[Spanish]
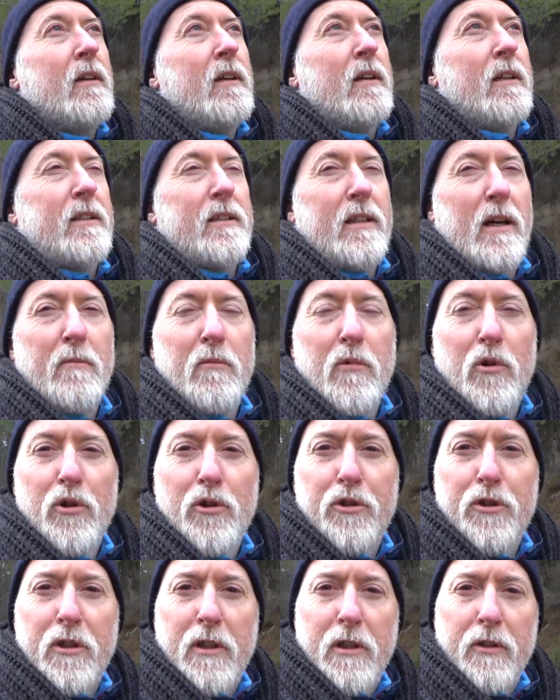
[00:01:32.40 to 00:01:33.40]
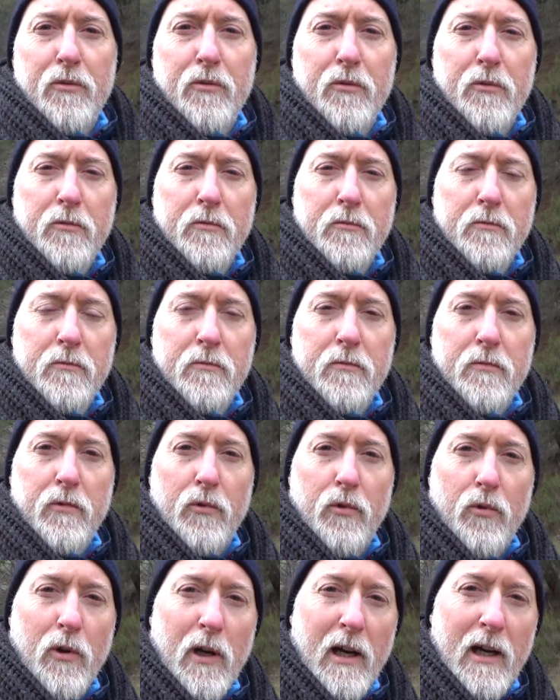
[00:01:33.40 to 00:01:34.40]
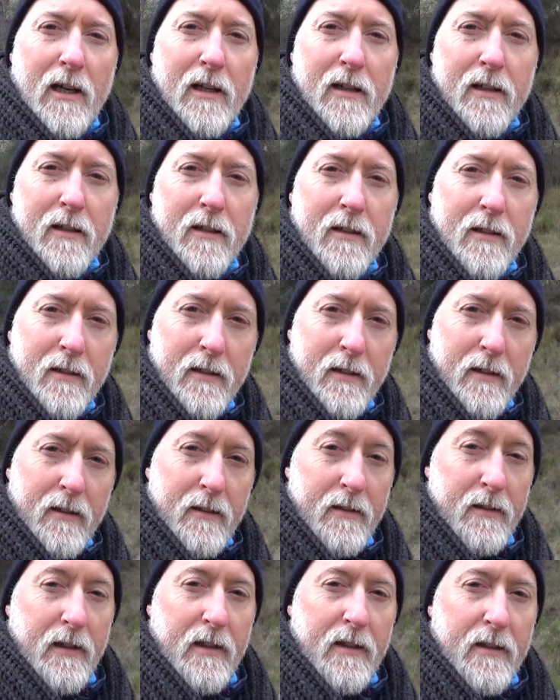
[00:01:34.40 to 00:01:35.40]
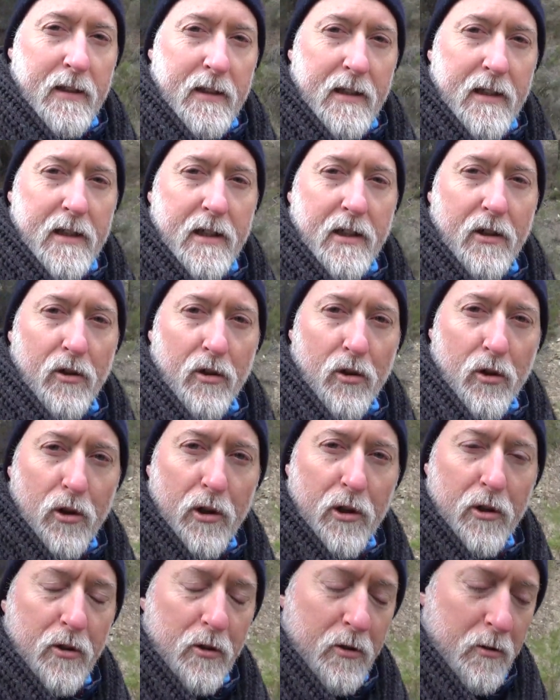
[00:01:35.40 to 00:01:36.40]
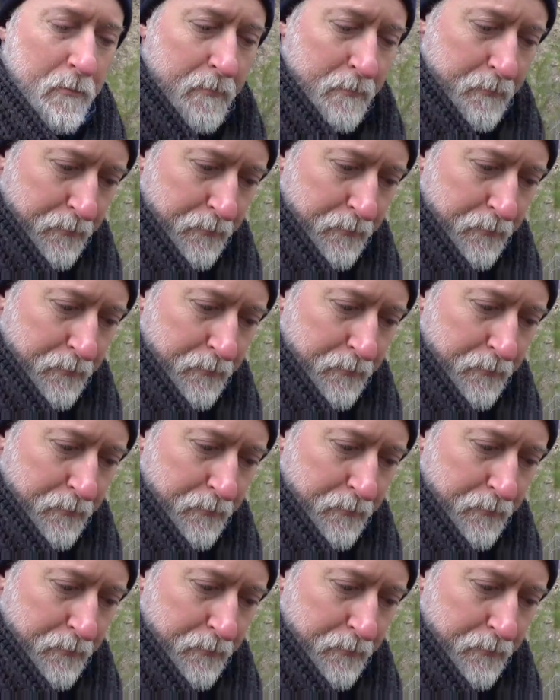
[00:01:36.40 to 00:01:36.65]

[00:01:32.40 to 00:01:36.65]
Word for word: Estamos en un lugar de interés geológico,